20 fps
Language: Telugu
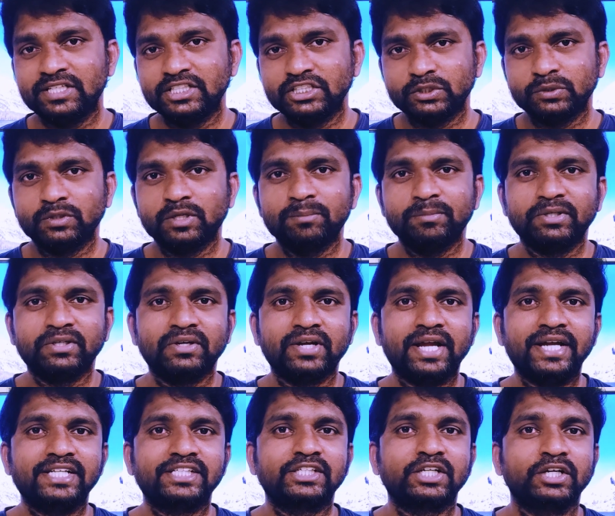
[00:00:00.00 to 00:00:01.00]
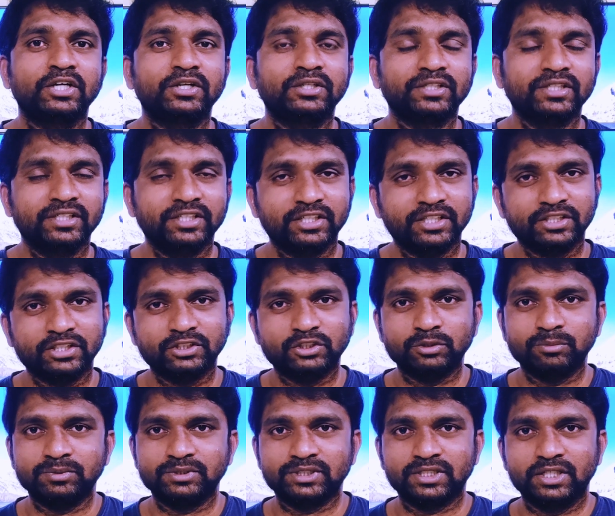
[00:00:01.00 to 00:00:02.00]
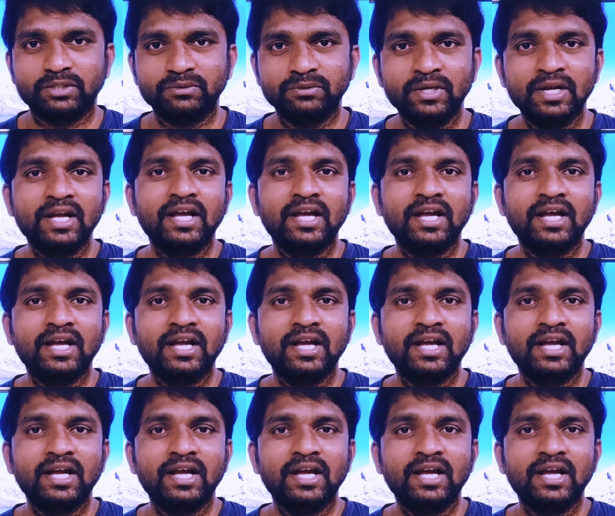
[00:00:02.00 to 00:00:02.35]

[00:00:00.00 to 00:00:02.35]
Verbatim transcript: లిస్ట్ కూడా మీకు ఇన్ స్క్రీన్లో అయితే నేనైతే చూపిస్తాను